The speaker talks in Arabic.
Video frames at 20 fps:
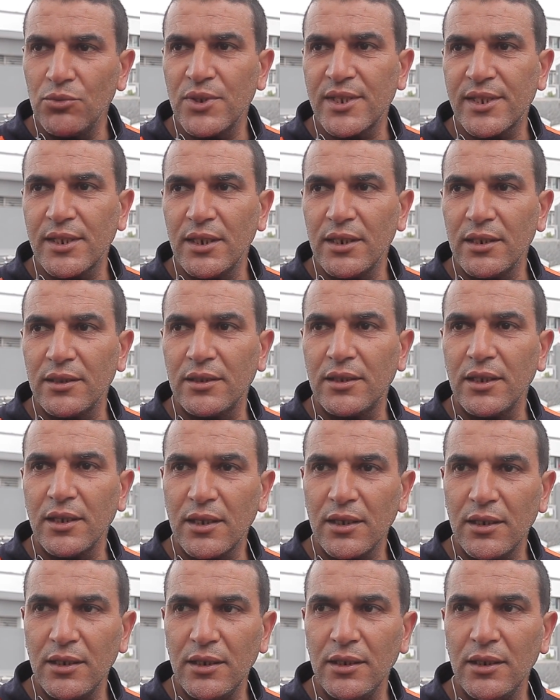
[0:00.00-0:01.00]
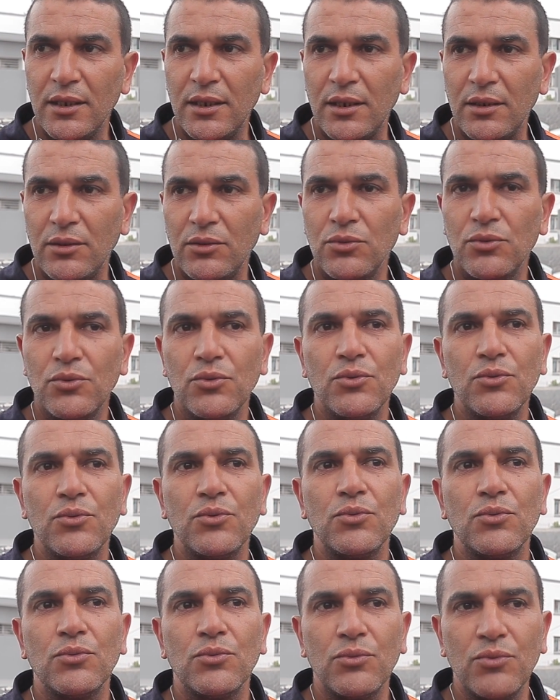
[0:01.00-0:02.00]
وزاره الداخليه
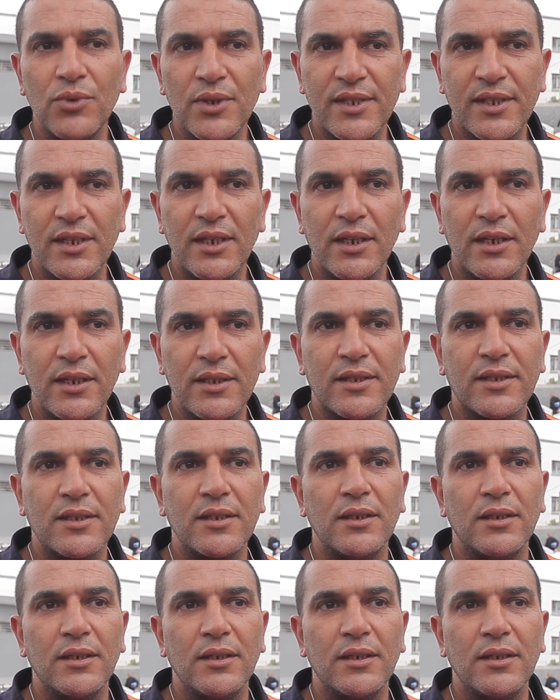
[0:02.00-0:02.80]
ووزاره